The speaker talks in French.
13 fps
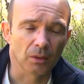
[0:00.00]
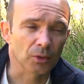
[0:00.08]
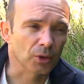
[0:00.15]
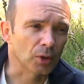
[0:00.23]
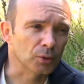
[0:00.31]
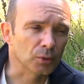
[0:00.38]

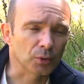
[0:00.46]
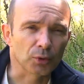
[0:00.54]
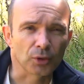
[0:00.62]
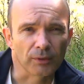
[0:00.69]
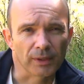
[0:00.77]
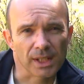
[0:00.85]
aux alentours de
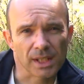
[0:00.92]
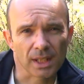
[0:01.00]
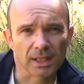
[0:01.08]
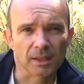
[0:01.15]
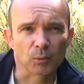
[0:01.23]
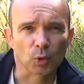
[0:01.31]

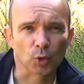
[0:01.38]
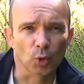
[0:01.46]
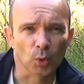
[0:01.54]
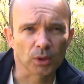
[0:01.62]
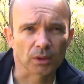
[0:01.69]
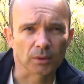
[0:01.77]
125e de
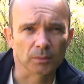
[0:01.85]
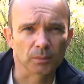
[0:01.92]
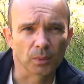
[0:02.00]
seconde